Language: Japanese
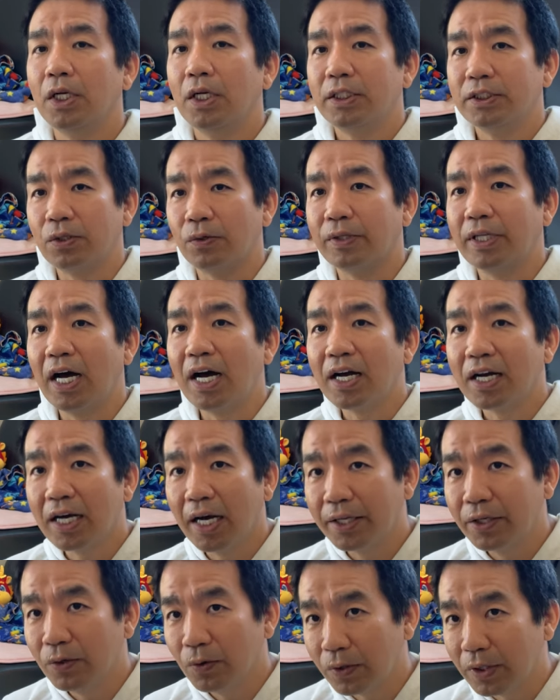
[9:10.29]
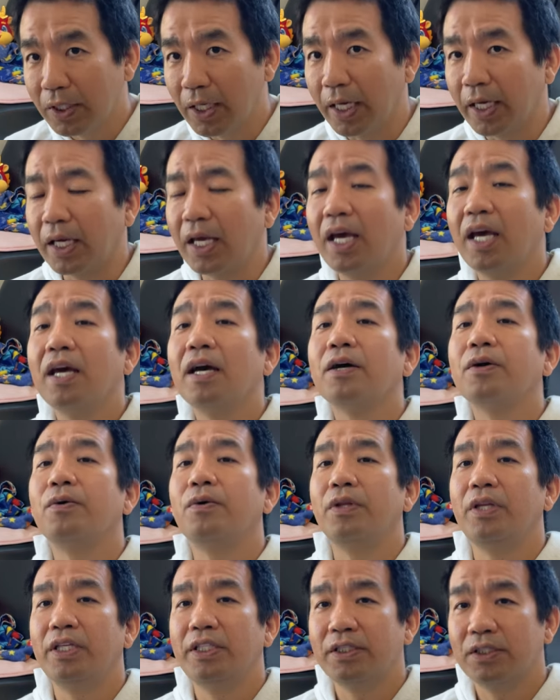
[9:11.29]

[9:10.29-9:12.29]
その段階によって契約に